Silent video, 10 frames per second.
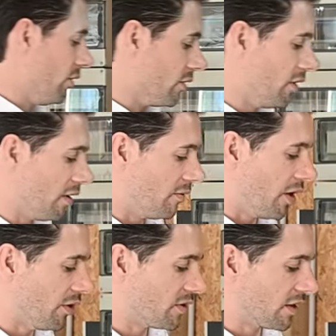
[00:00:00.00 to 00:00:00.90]
und hier haben wir
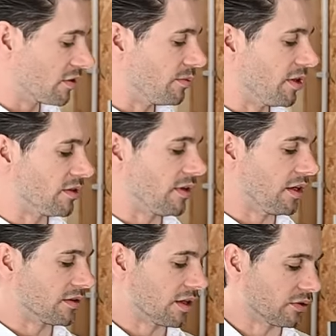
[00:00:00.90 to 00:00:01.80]
auch 6,2,
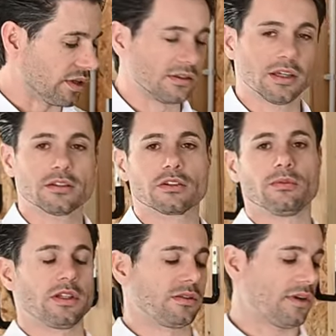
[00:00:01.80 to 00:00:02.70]
dass aktuell
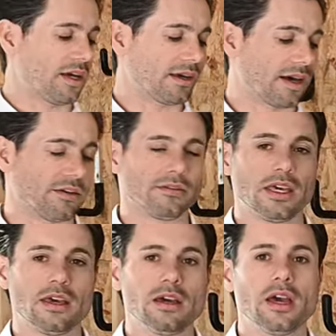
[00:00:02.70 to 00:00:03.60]
6,2
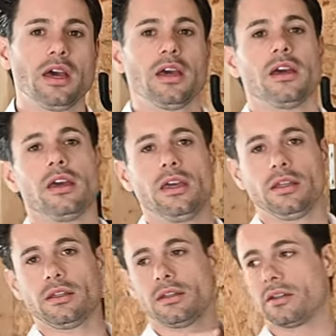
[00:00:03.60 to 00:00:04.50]
kW
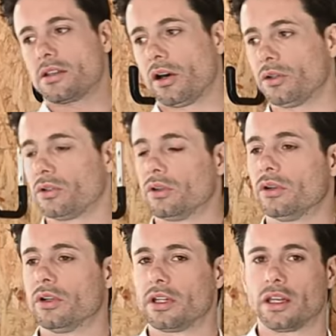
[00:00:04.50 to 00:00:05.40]
in das
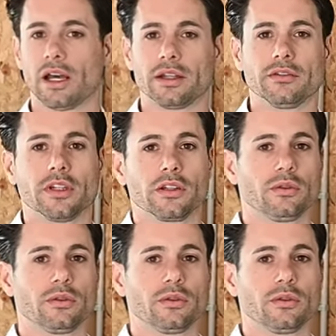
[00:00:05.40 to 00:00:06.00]
Auto geladen werden.